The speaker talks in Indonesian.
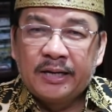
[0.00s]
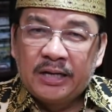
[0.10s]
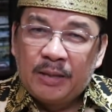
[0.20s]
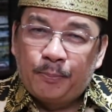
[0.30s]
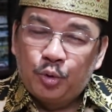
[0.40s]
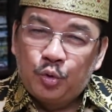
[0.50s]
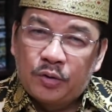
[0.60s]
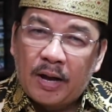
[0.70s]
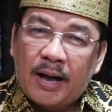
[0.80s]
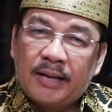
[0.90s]
Ini pun
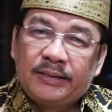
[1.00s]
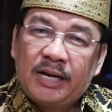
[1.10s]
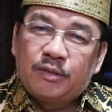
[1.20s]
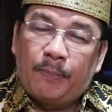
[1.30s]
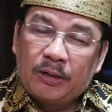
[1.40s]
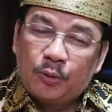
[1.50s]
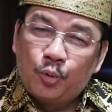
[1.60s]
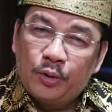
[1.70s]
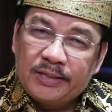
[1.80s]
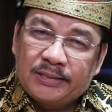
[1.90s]
juga jenis
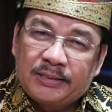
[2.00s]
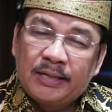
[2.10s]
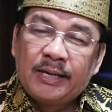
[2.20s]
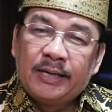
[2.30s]
penulis